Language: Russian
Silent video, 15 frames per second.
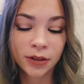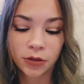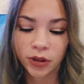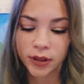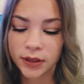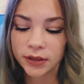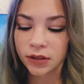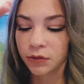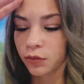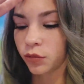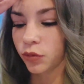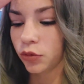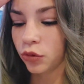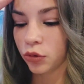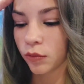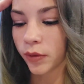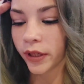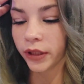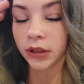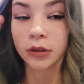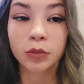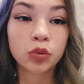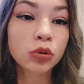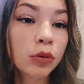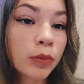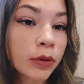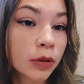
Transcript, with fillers: Но я ни с собой ничего брать не буду,